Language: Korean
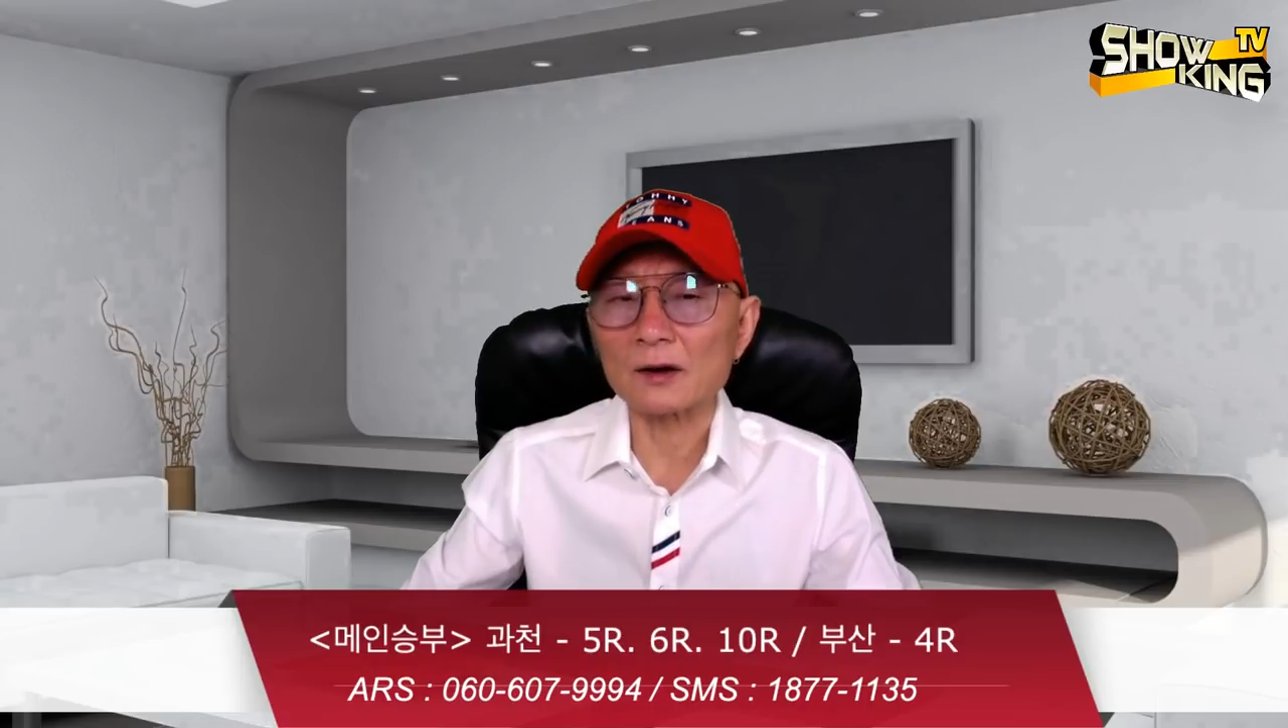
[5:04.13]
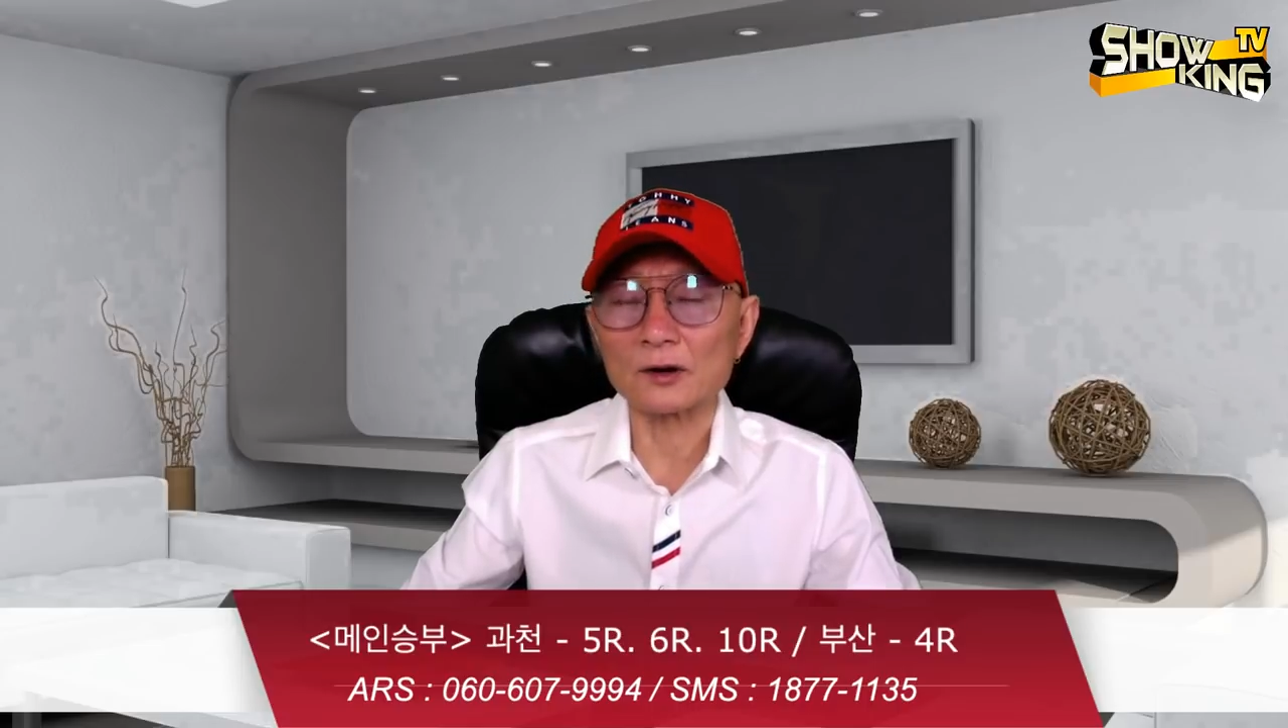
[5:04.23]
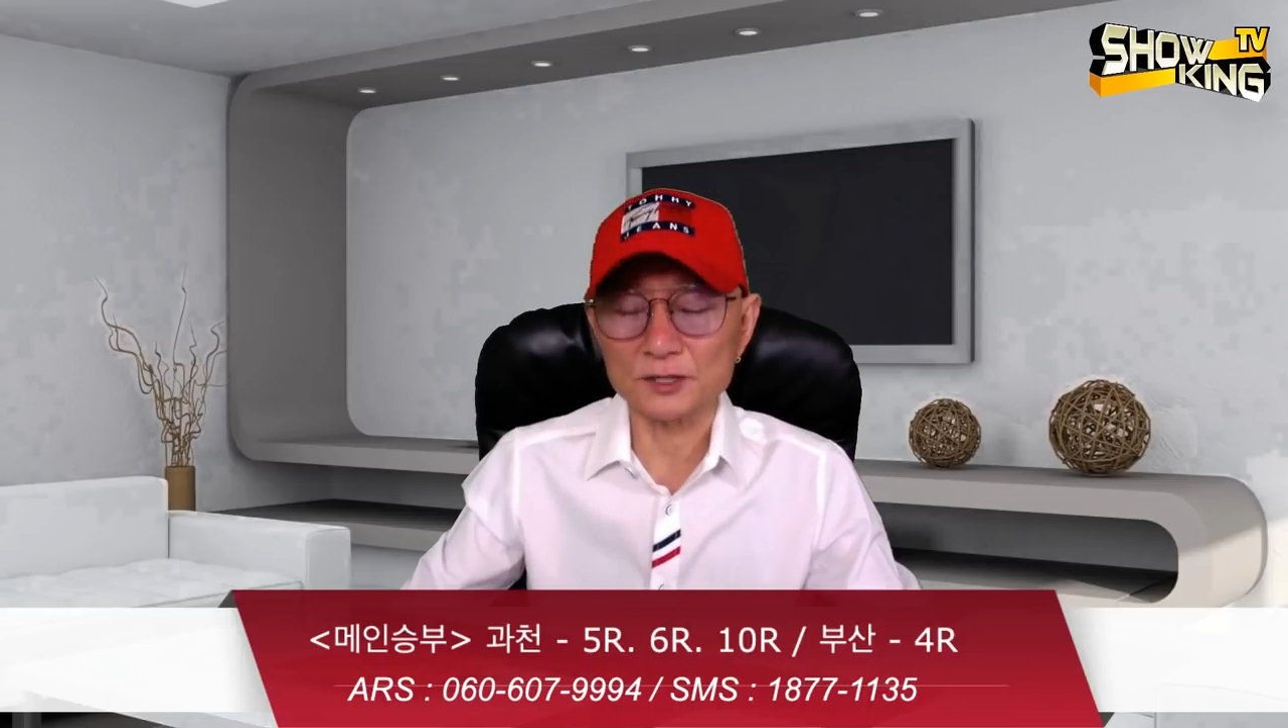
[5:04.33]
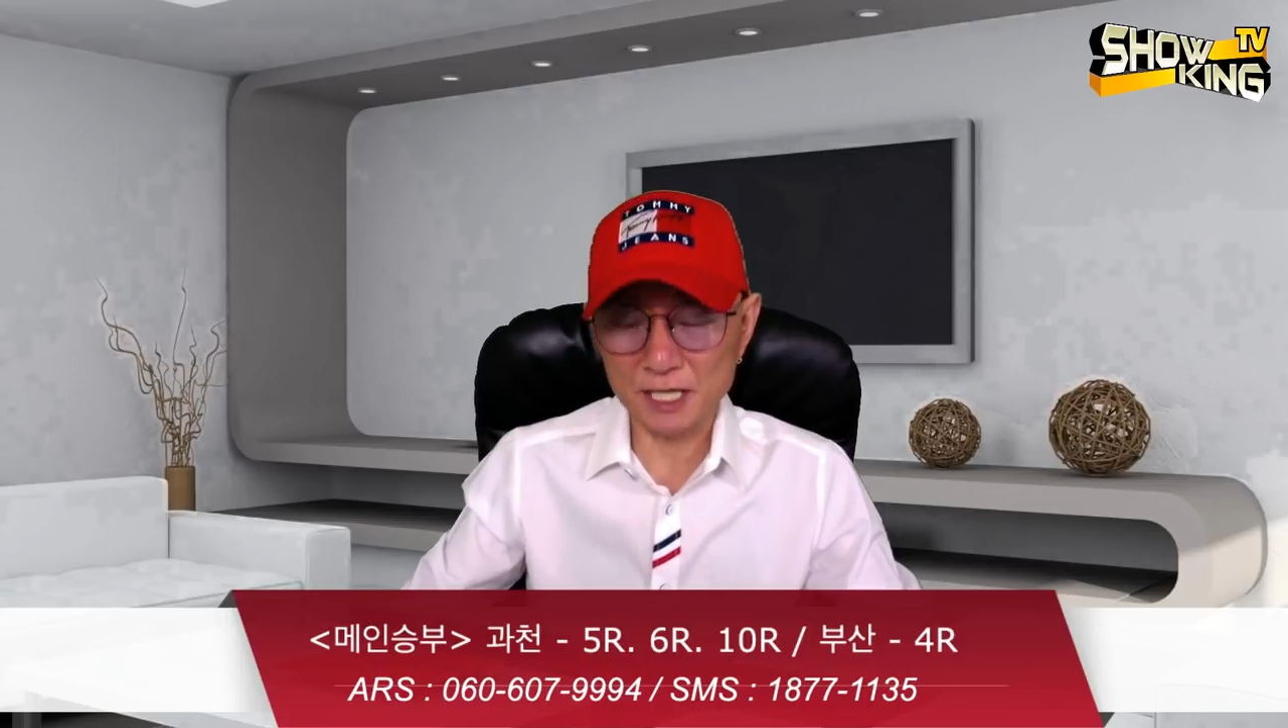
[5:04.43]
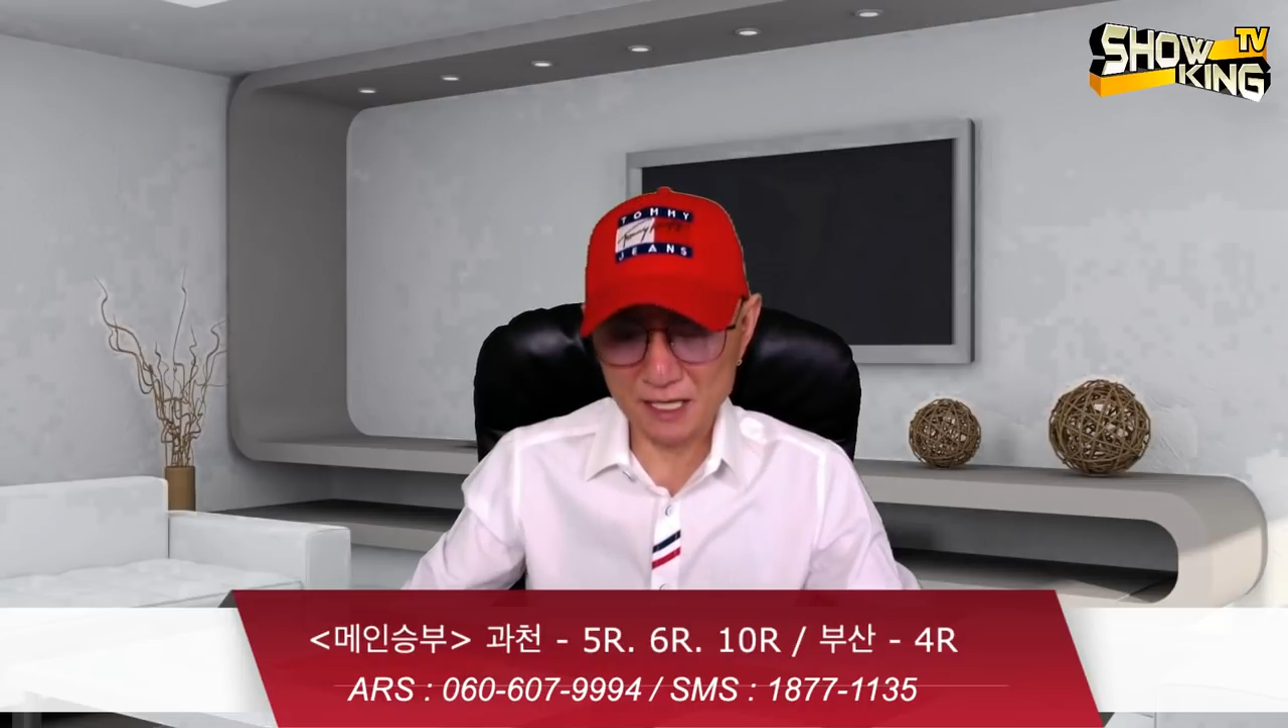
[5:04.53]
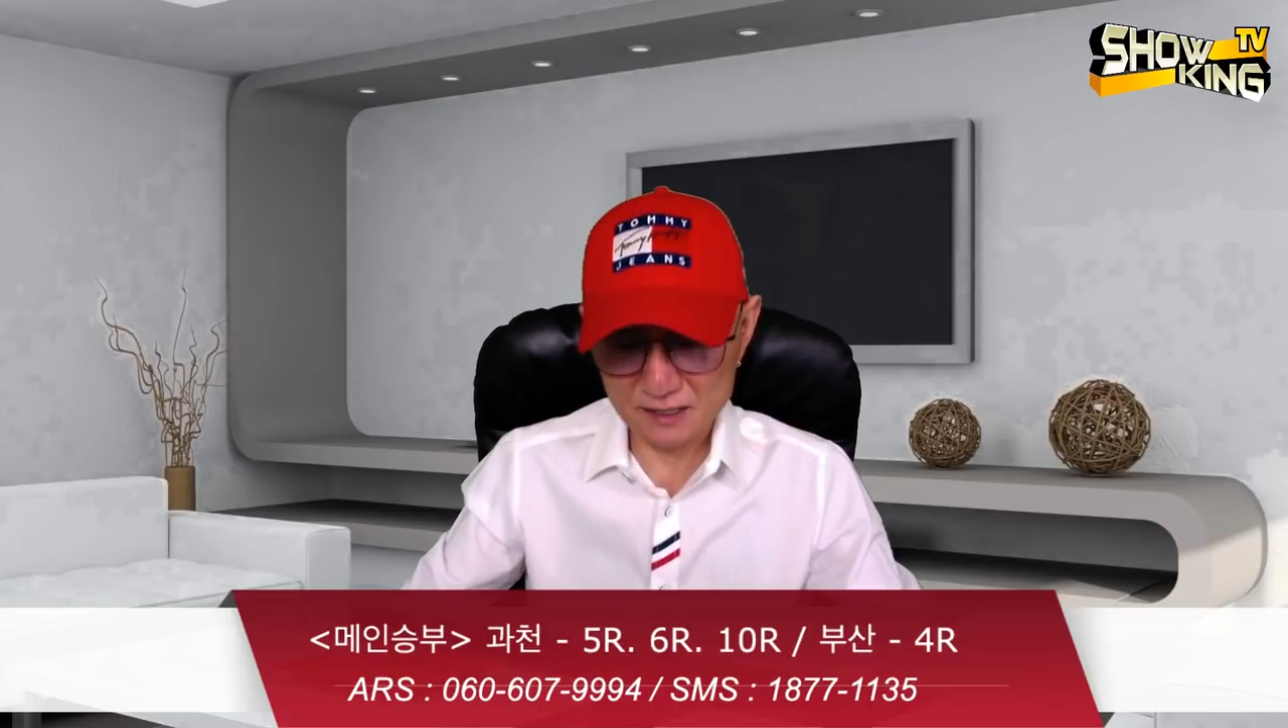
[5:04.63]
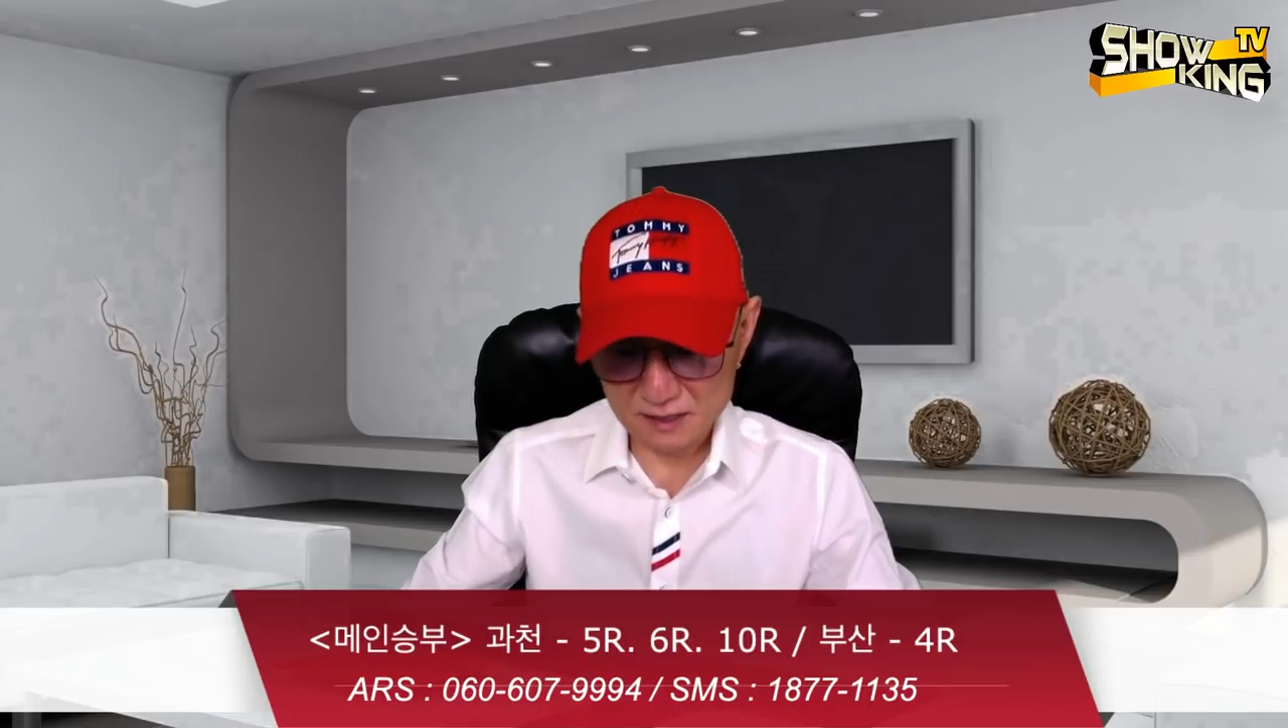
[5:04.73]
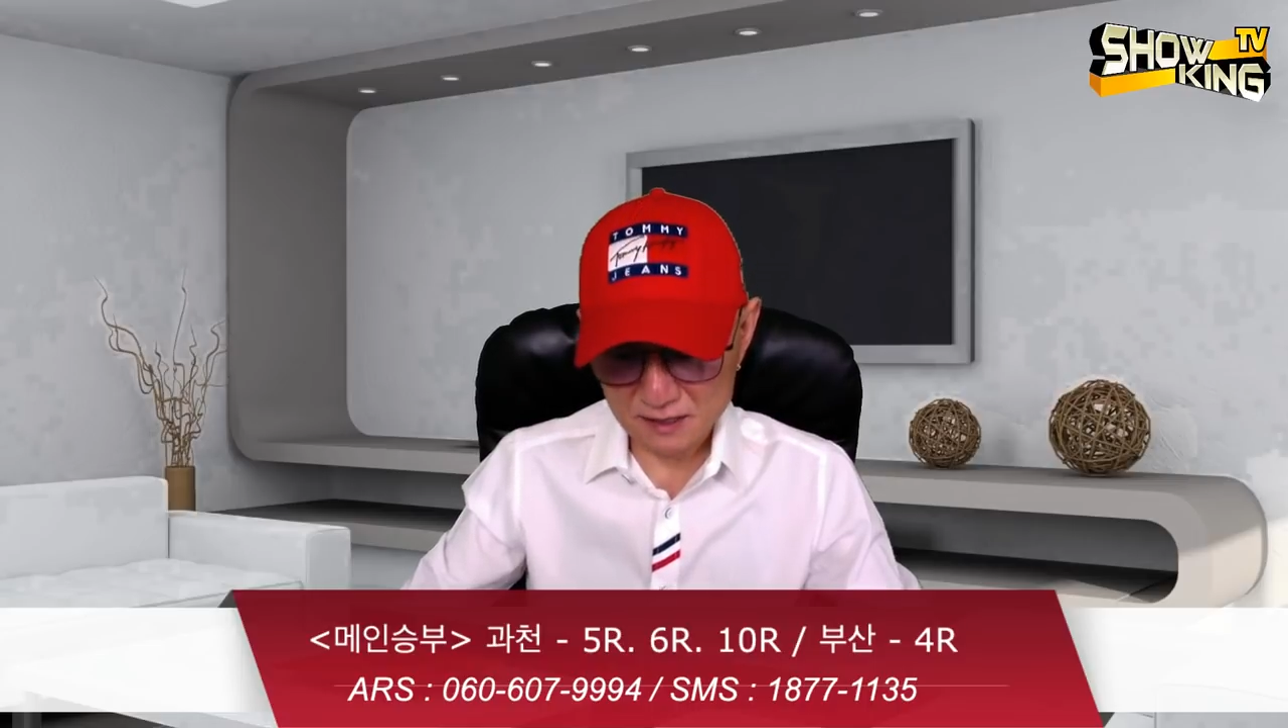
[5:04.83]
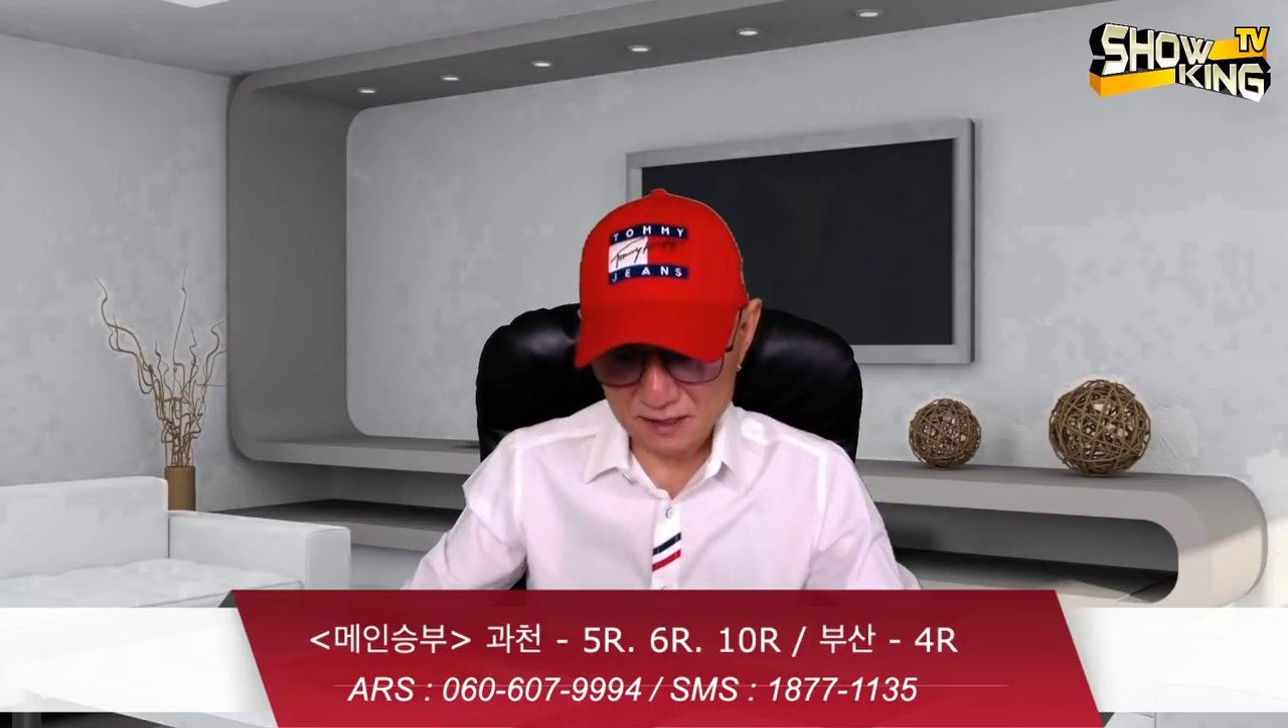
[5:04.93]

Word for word: 거센